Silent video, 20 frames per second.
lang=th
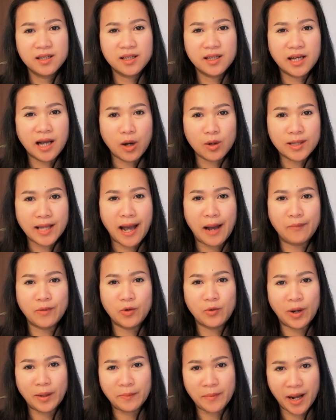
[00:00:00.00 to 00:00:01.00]
ที่เขาถาม
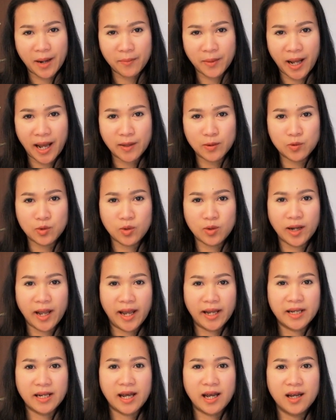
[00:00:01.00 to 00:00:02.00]
ว่าวัดบางพระอยู่ตรงไห
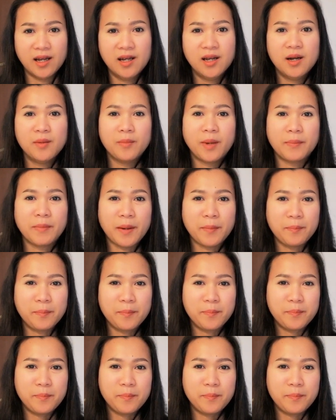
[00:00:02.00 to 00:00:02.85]
นน่ะ มันมา